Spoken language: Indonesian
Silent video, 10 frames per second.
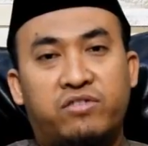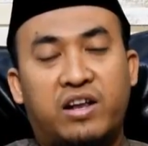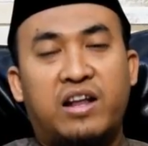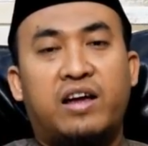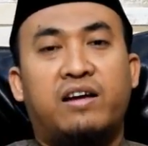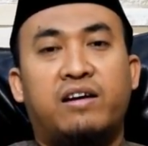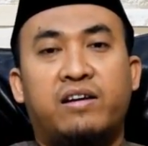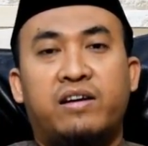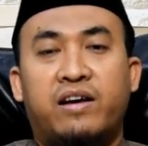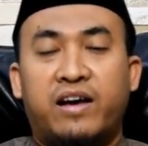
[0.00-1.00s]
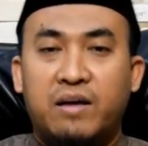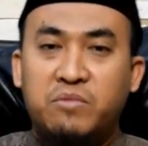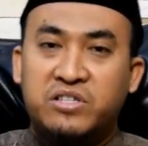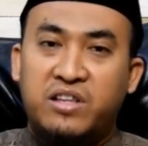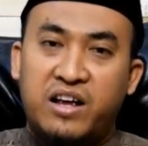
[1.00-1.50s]
telah
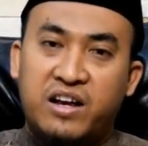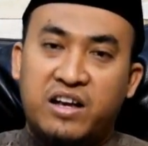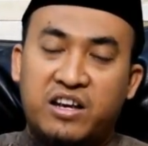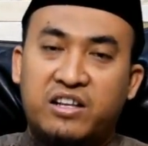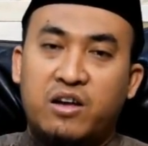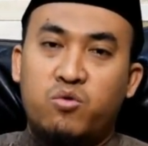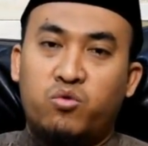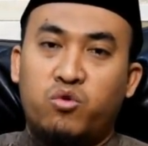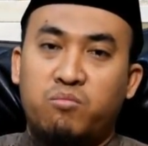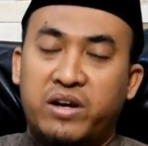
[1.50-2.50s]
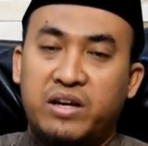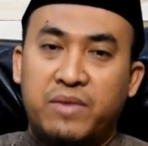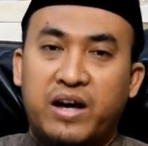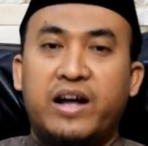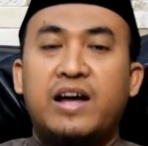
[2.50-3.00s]
habis tenaga kita untuk
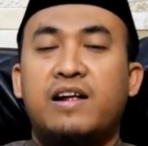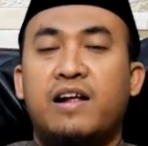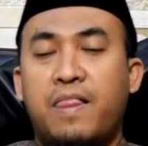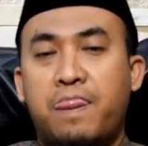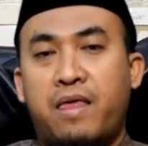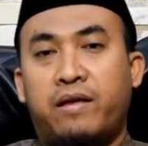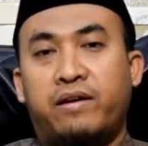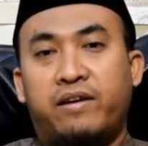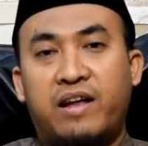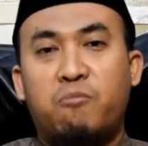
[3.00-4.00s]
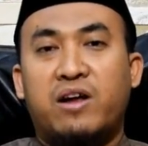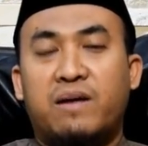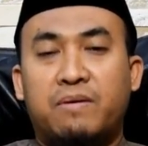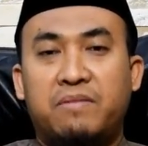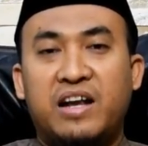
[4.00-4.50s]
beribadah, namun
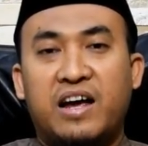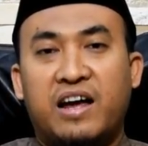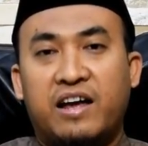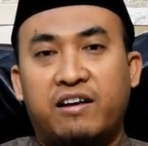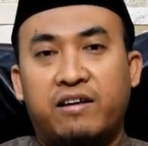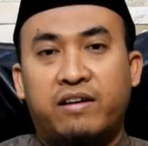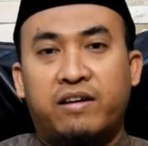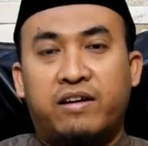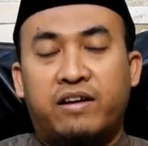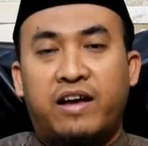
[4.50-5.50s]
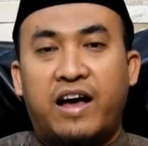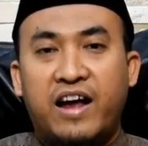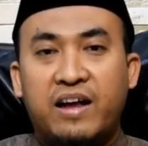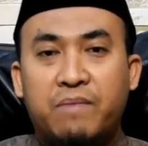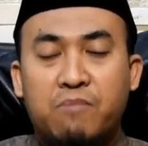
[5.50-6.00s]
apabila
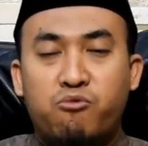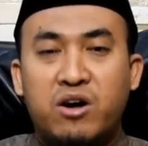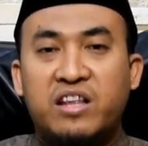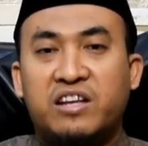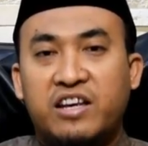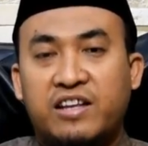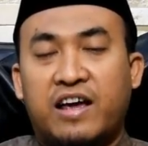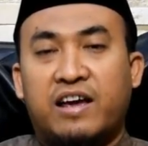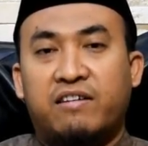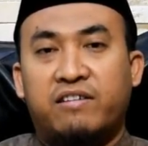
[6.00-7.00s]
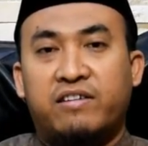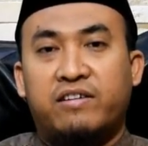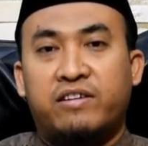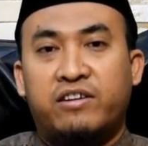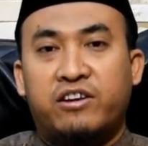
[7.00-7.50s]
ada perbuatan kita
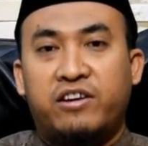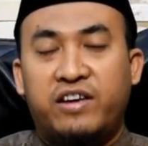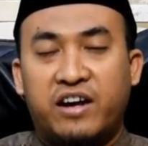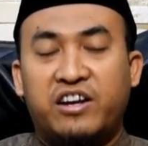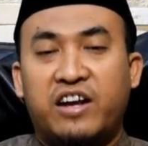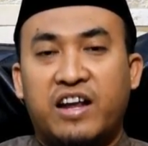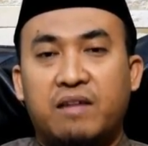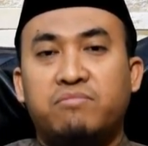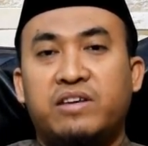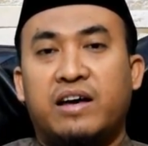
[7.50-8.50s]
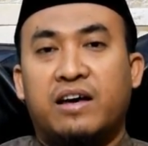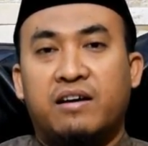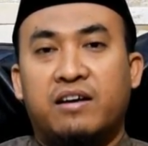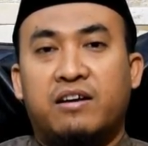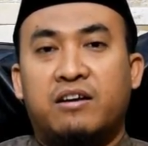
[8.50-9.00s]
yang di dalamnya
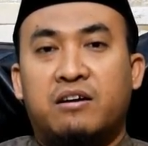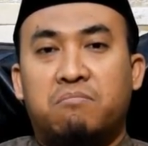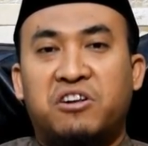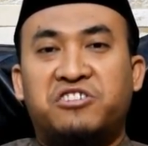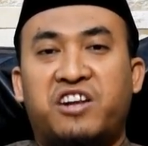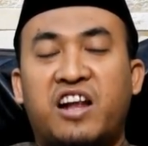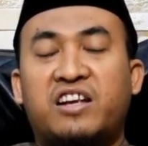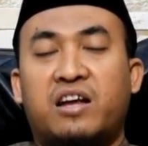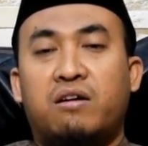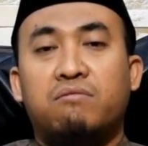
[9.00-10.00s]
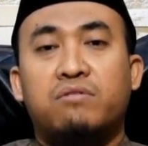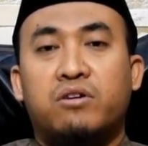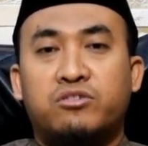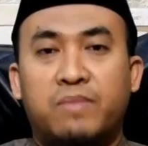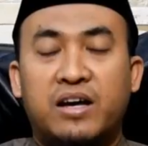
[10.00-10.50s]
menseretkan
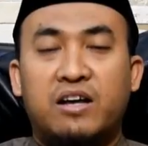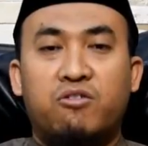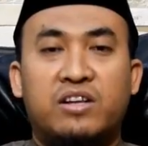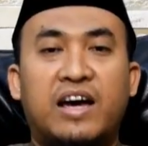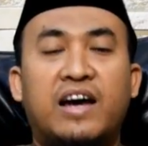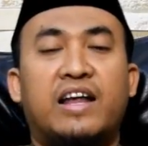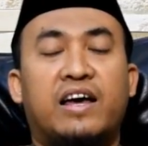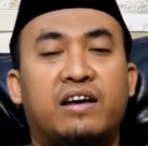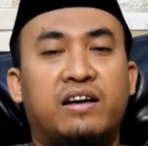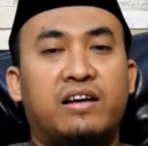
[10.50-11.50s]
Allah Subhanahu wa taala